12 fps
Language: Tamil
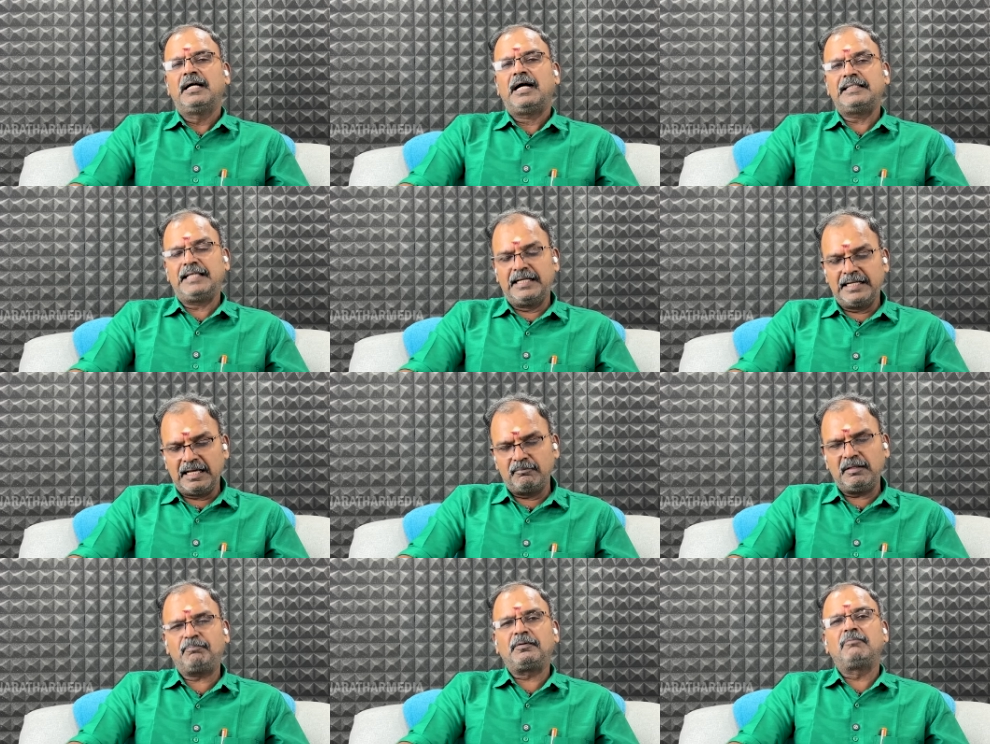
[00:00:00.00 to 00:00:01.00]
அது
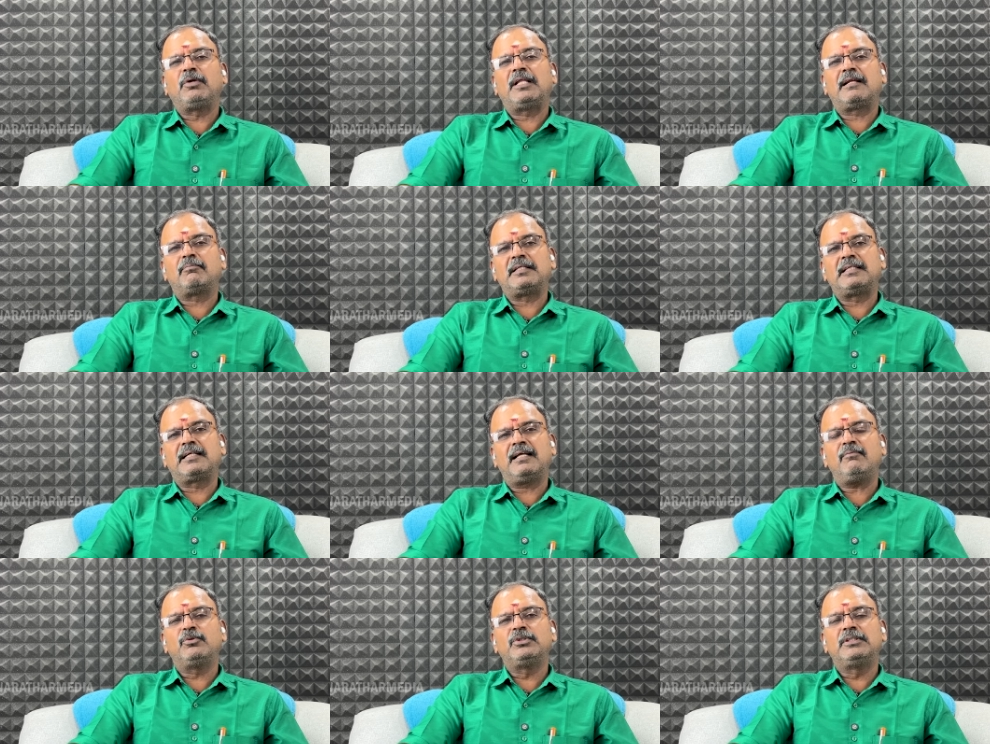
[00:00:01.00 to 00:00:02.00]
எல்லாமே பின்புலத்தில்
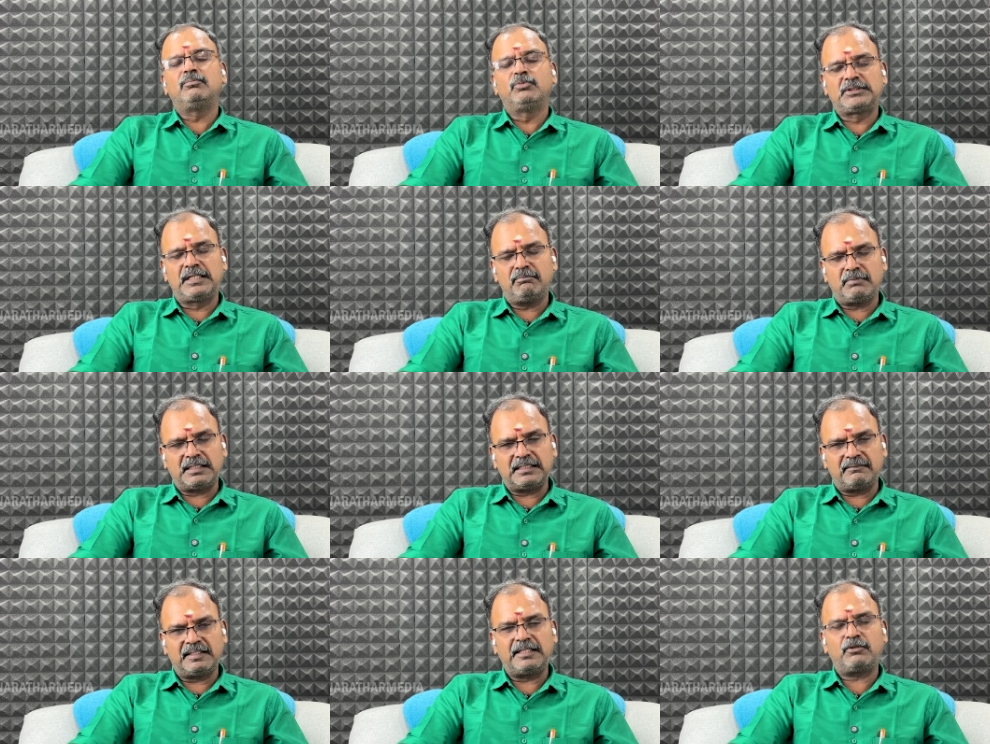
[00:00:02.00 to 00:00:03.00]
பார்த்திங்கன்னா முத் முஸ்லீம் மத
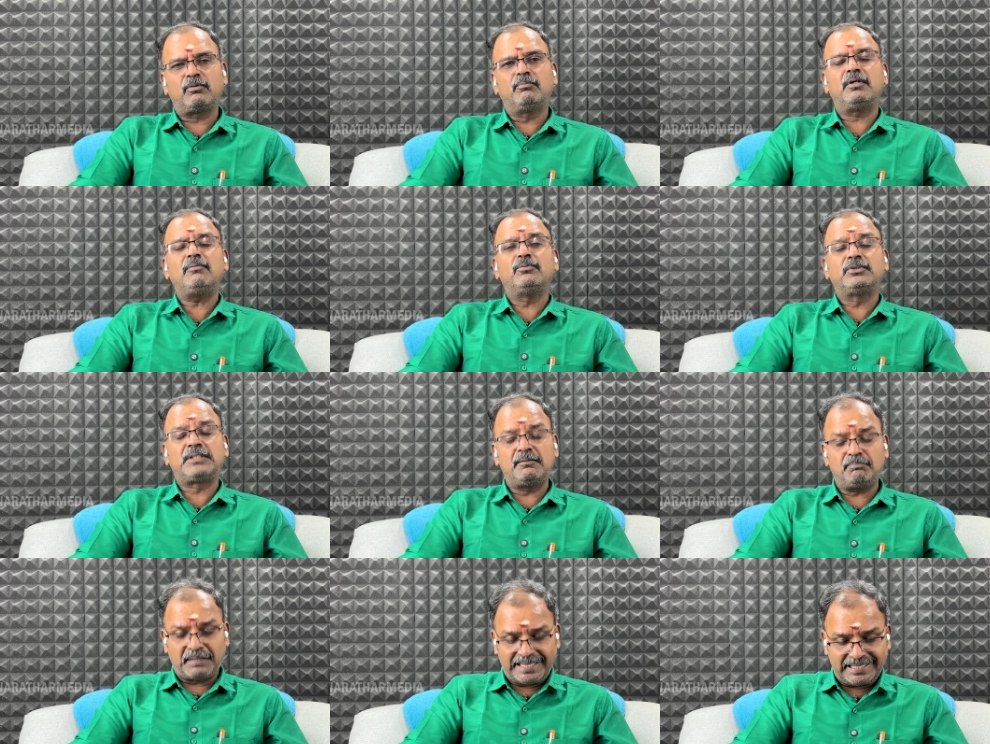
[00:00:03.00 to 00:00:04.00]
வெறி கும்பல்
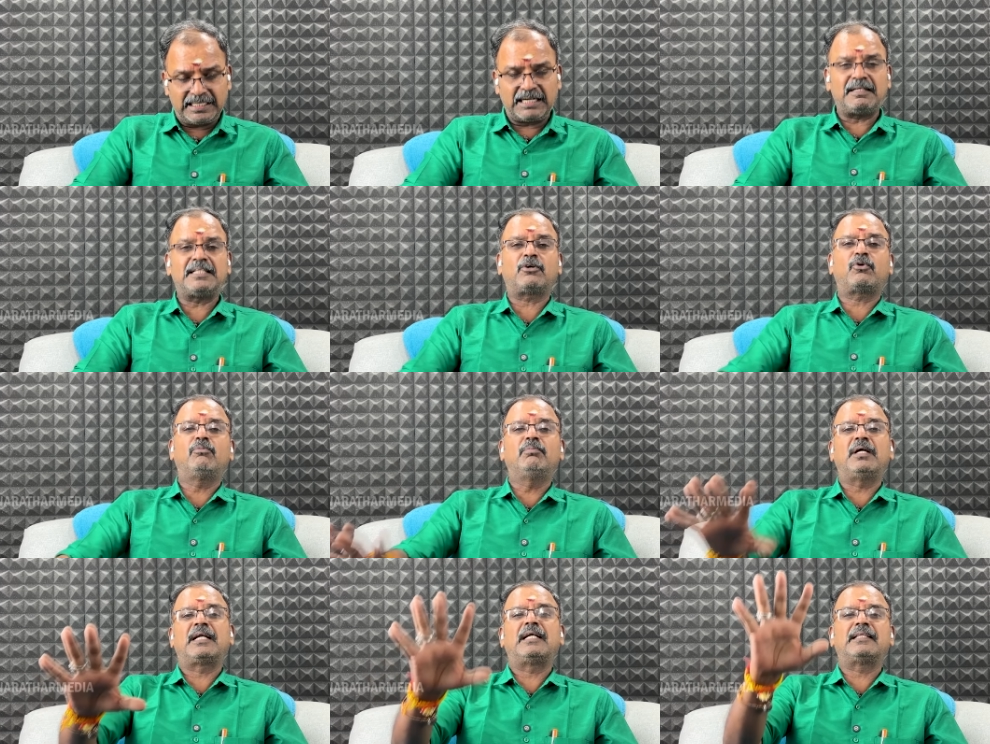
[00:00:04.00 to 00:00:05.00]
முஸ்லீம் பயங்கரவாத
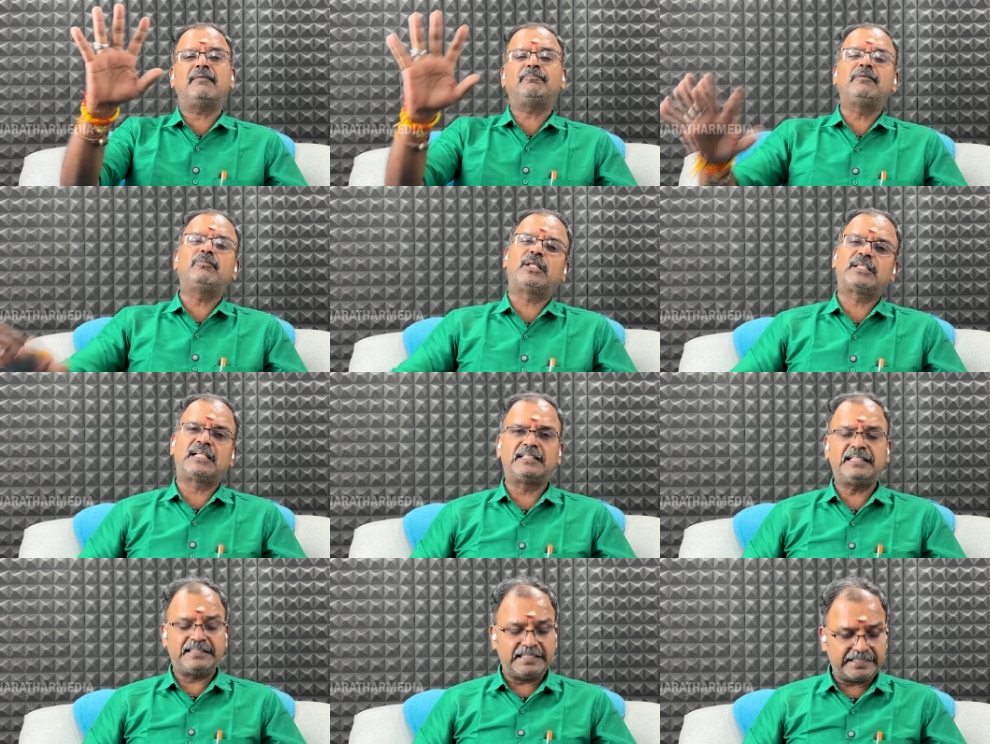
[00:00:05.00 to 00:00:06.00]
கும்பல்கள் தான் பின்புலத்தில்
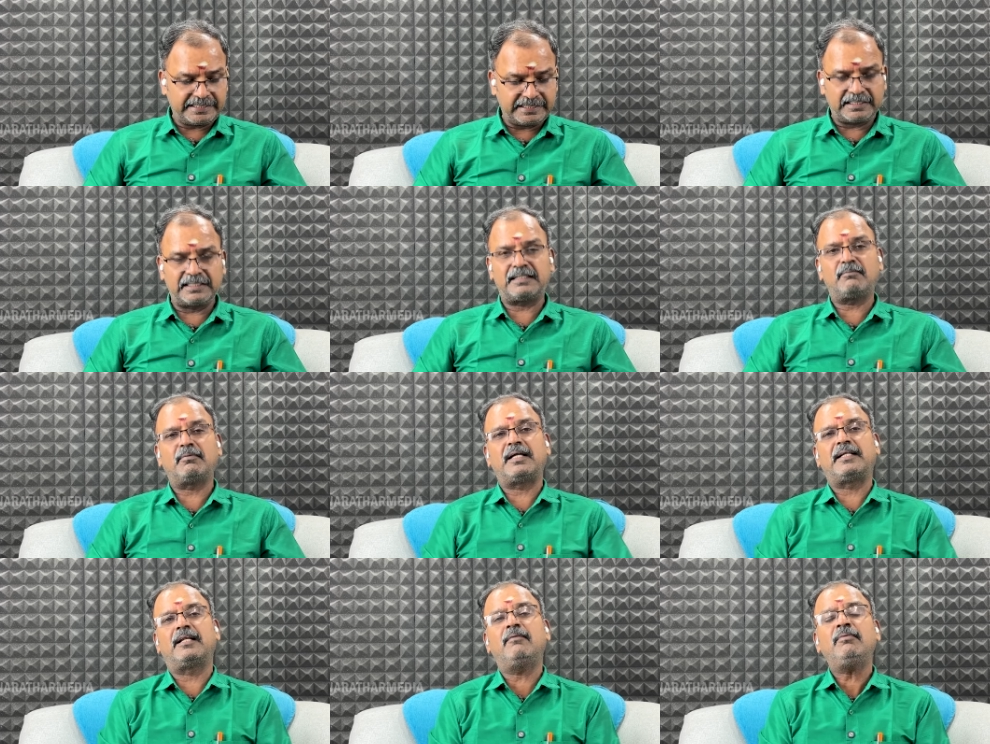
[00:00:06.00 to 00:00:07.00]
இருந்து இயக்கிக்கிட்டு இருந்த
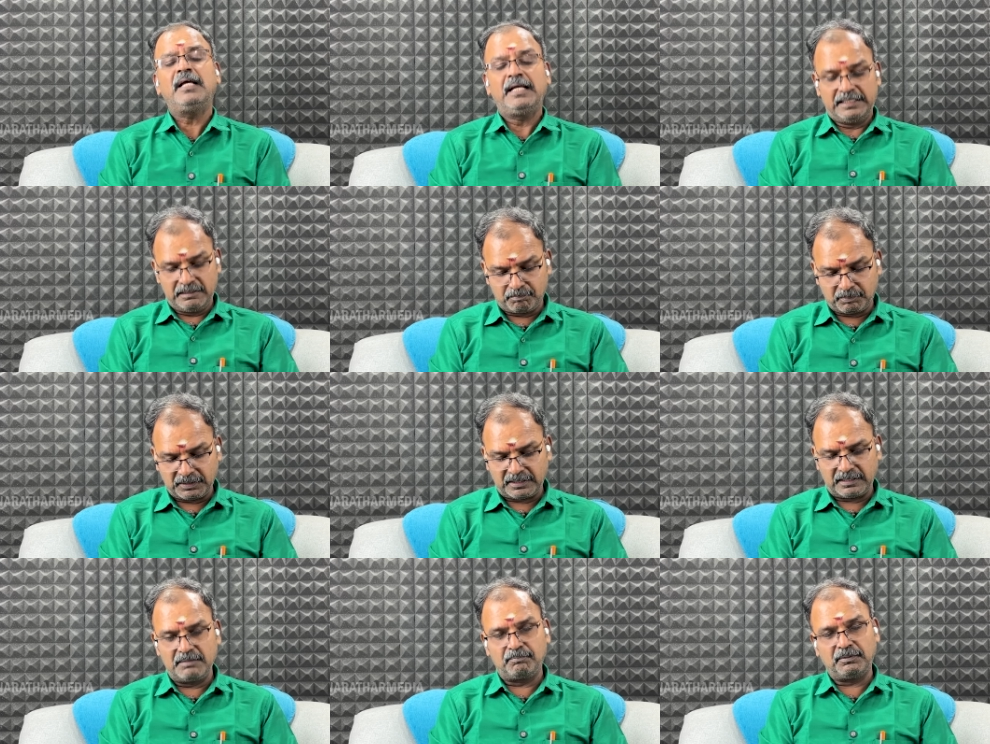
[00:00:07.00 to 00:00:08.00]
மாநிலம் இப்போ
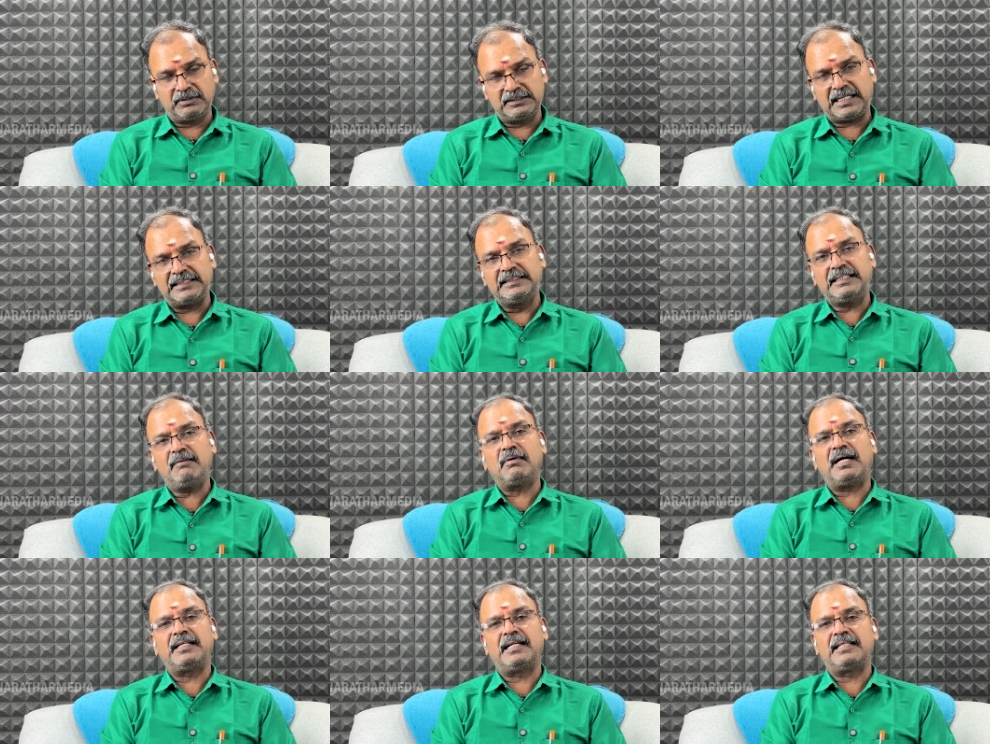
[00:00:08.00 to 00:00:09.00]
இப்போ வந்து அந்த
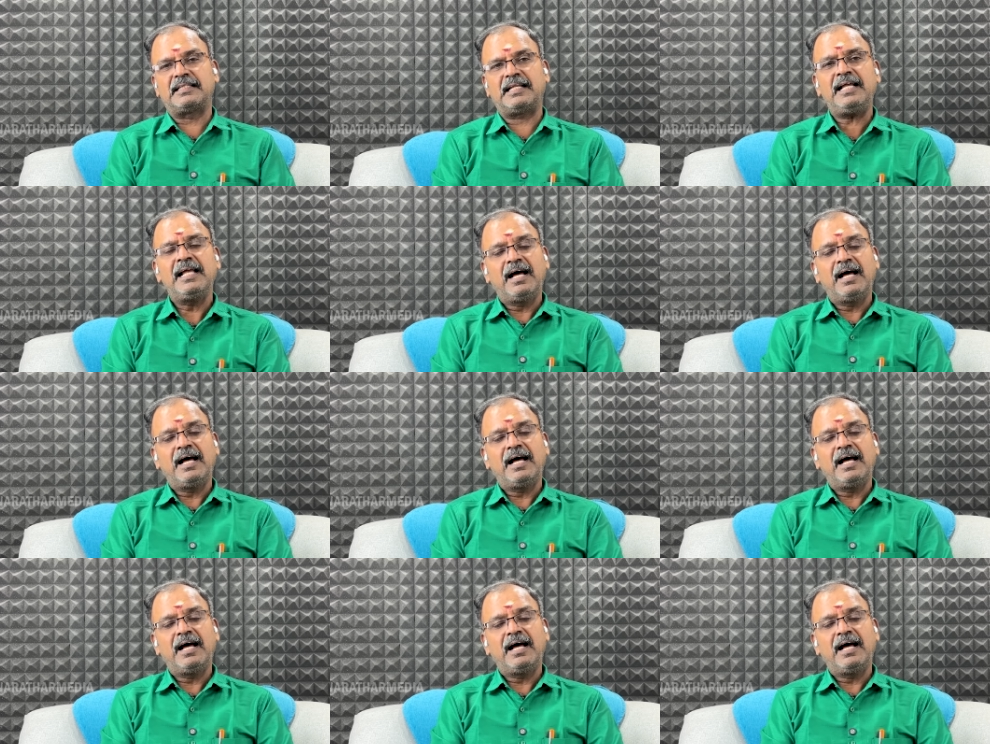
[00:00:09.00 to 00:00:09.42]
மாநிலத்தில்